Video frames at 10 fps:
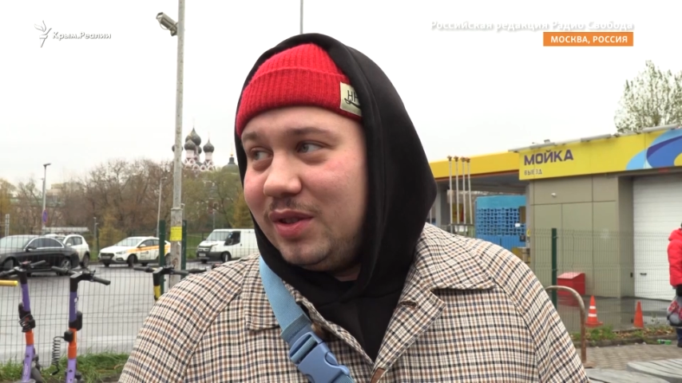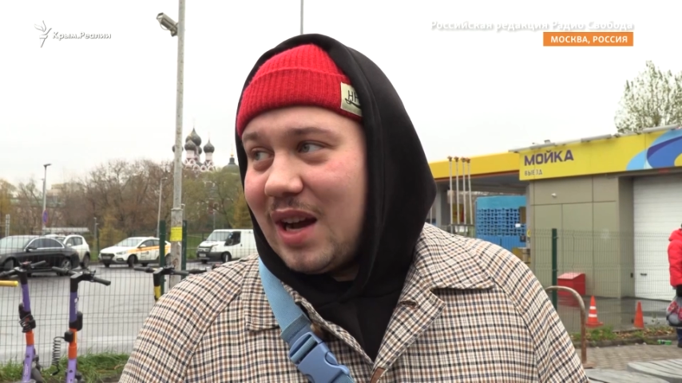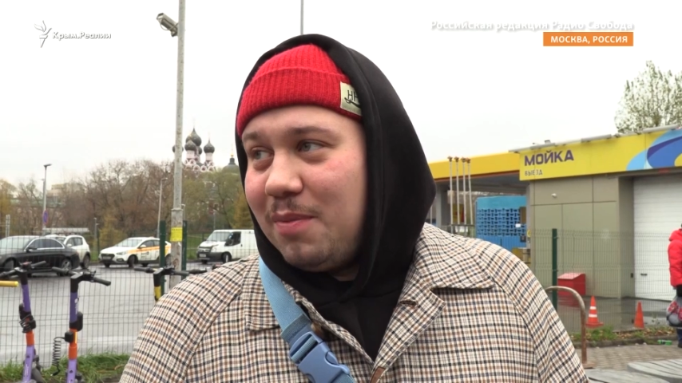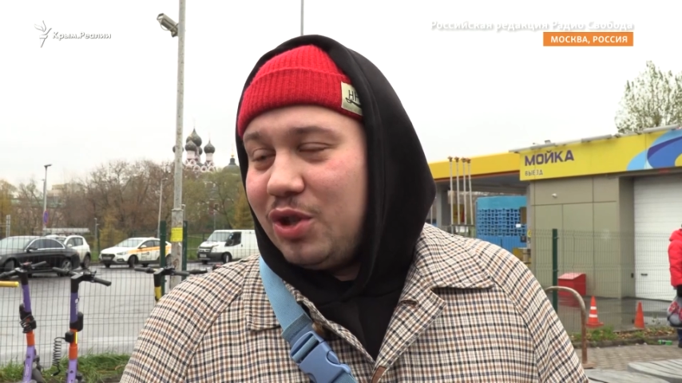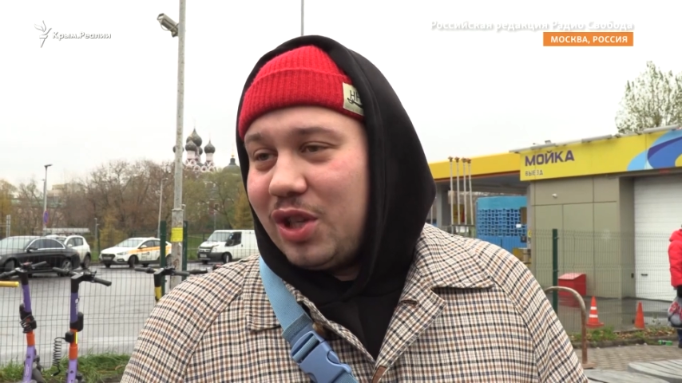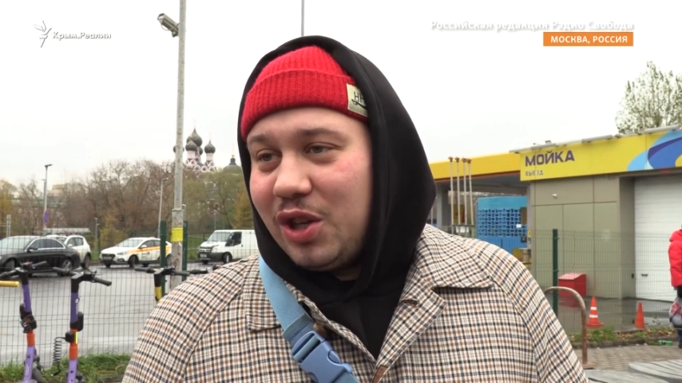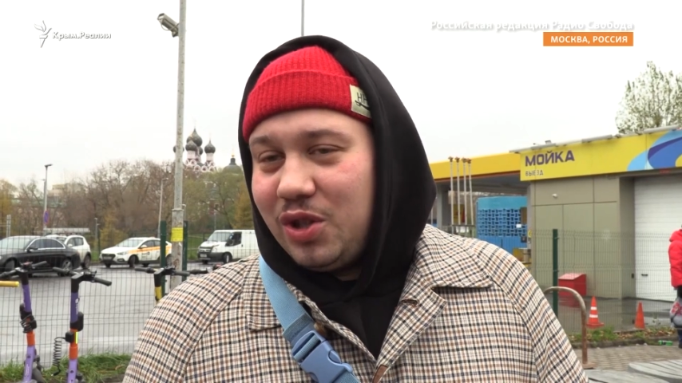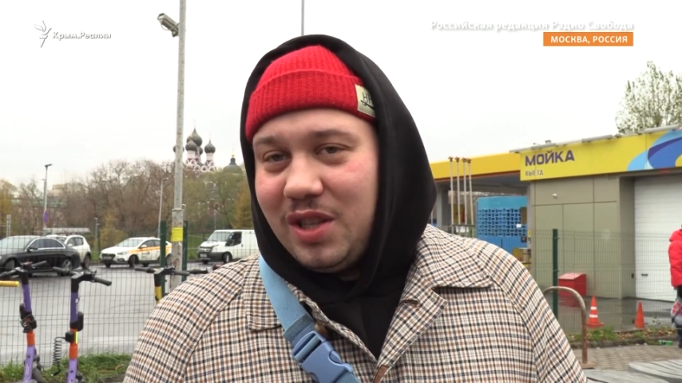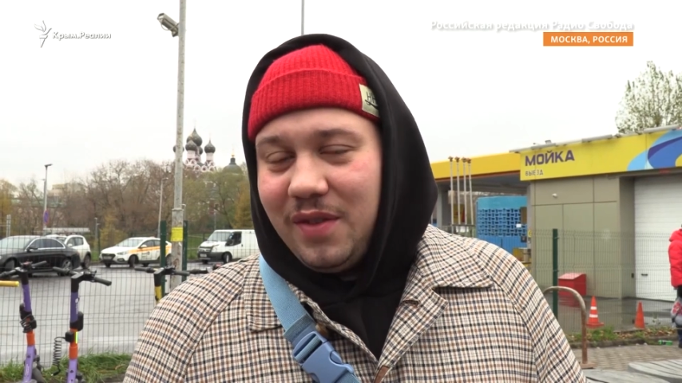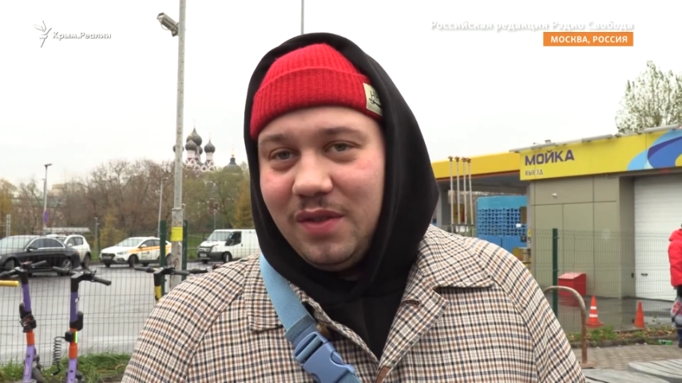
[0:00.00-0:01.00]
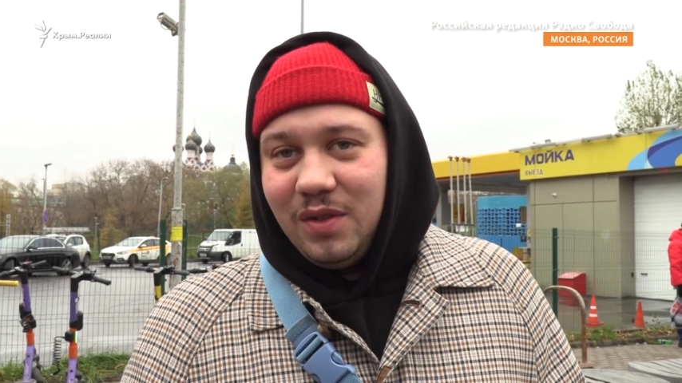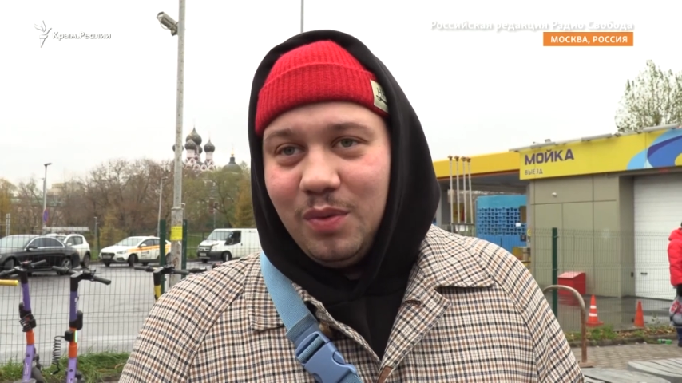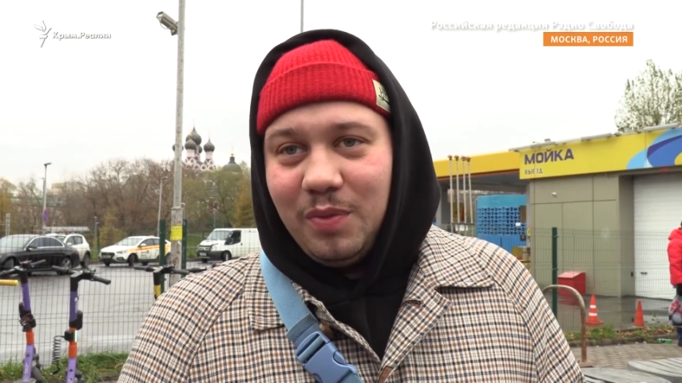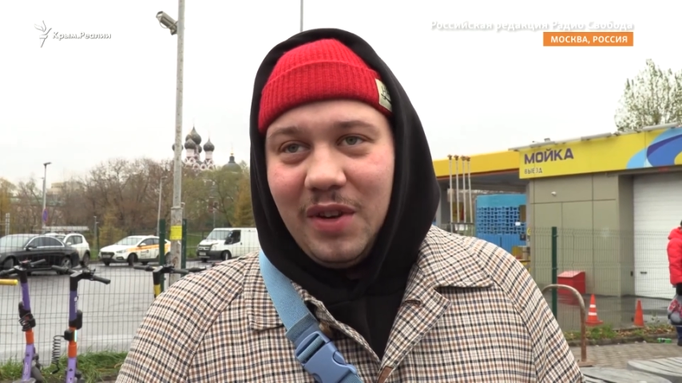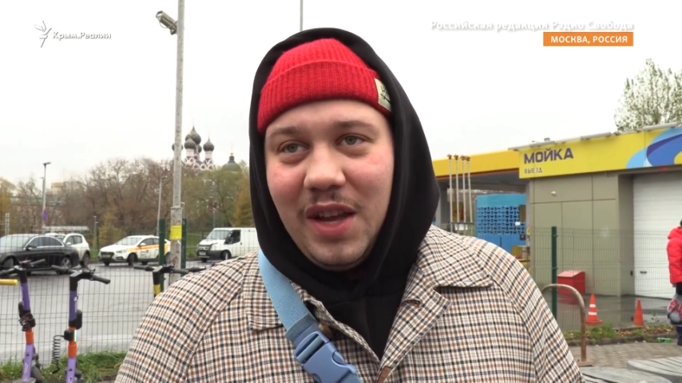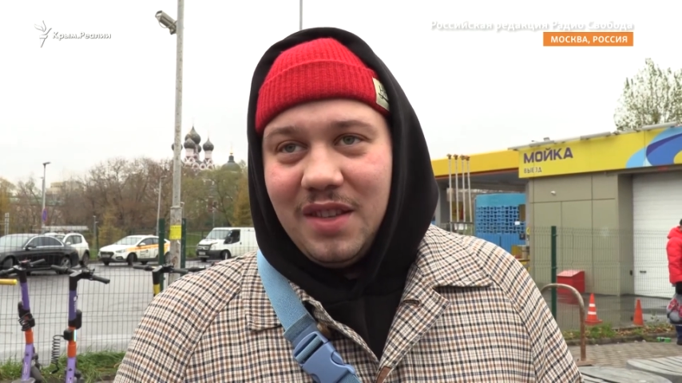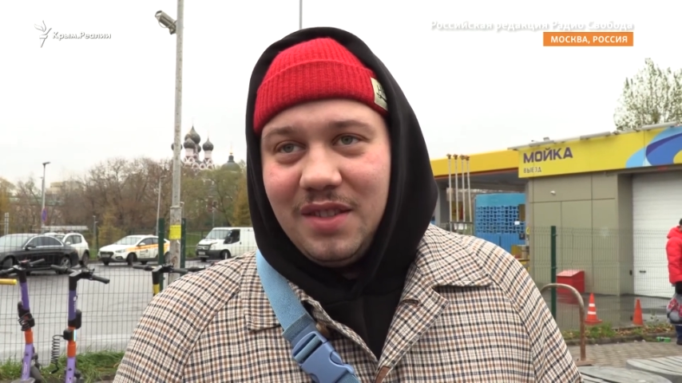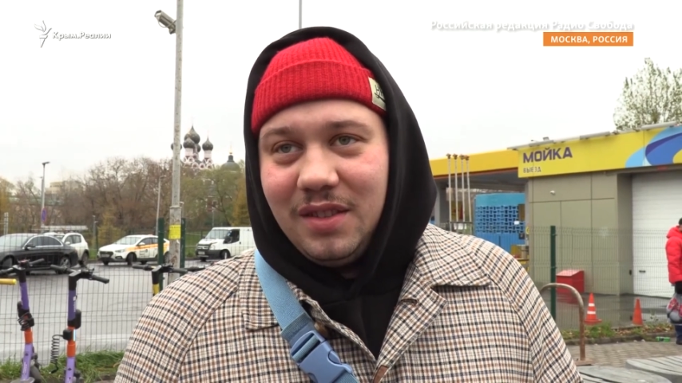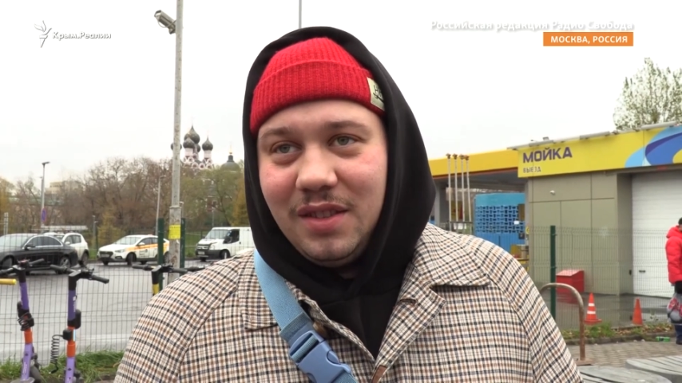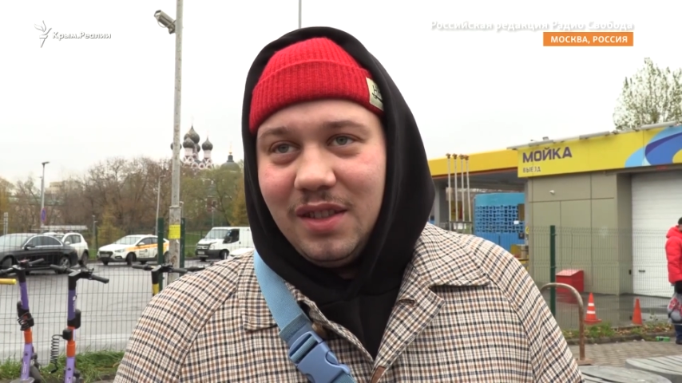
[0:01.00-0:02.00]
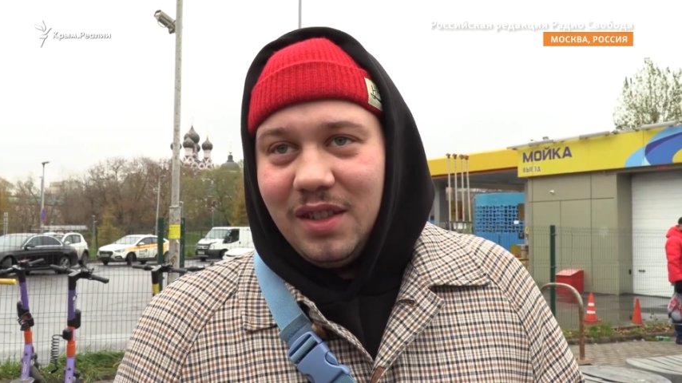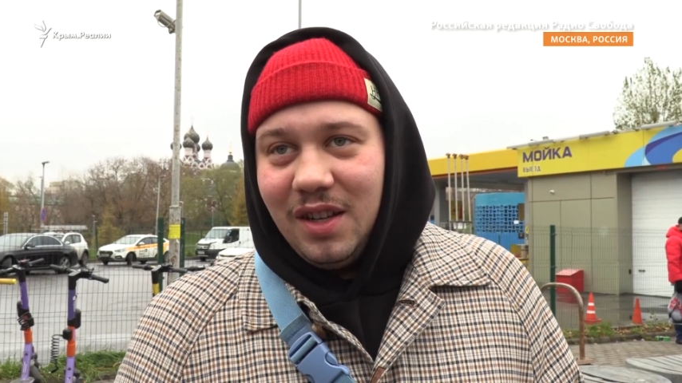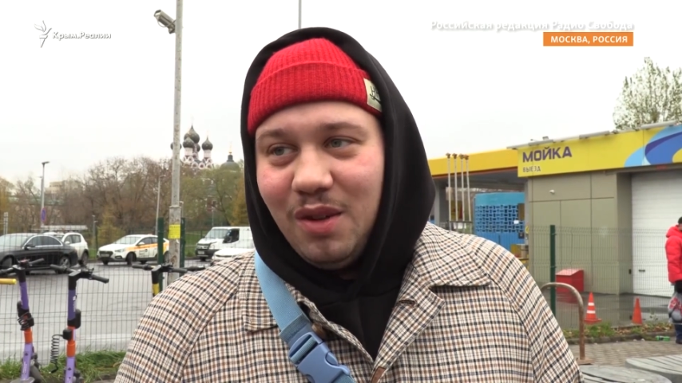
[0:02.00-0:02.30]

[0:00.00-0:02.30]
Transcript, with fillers: Как может хорошо себе э, повлиять э,